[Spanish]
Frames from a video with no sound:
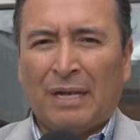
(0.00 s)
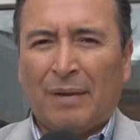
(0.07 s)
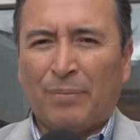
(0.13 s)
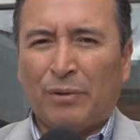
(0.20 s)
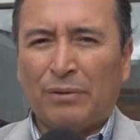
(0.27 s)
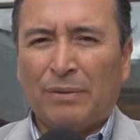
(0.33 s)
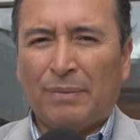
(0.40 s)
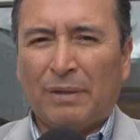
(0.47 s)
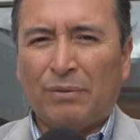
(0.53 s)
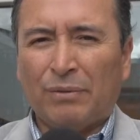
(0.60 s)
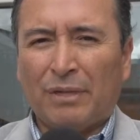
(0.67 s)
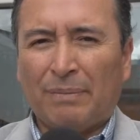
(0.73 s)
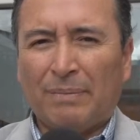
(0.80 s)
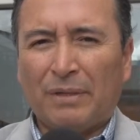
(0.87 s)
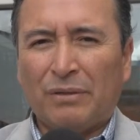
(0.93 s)
la próxima
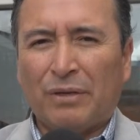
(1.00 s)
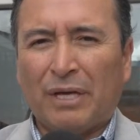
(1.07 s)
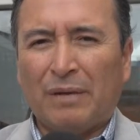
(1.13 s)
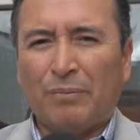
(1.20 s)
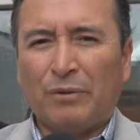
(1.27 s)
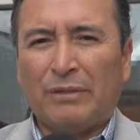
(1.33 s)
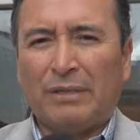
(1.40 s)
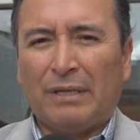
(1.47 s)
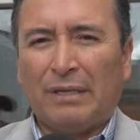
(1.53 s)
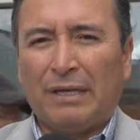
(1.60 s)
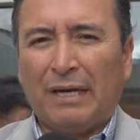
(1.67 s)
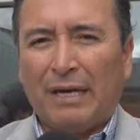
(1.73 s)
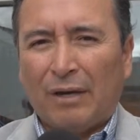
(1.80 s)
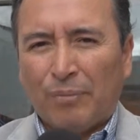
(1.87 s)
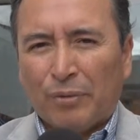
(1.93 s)
junta parroquial pues
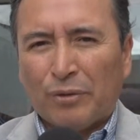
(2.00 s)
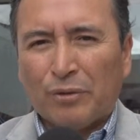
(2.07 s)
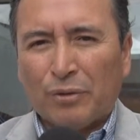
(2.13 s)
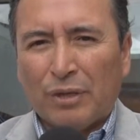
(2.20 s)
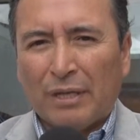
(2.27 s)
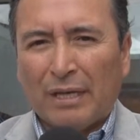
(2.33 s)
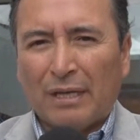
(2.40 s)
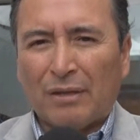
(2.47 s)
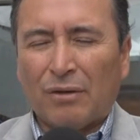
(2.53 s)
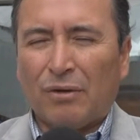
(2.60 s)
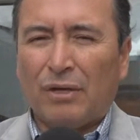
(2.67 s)
tiene ya la oportunidad